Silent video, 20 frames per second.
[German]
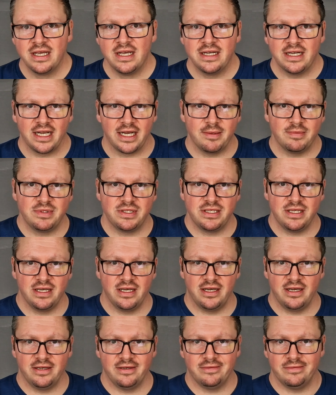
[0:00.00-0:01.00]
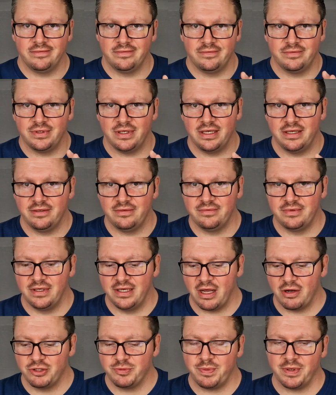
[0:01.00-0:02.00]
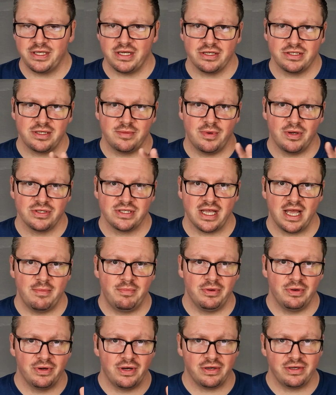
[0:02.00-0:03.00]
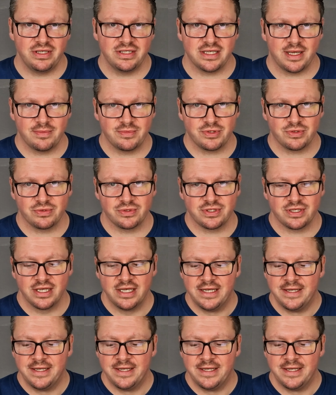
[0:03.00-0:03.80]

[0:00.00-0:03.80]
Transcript: Da gibt es hier äh, Lautsprecher aus dem Hause Apple oder auch die Samsungs,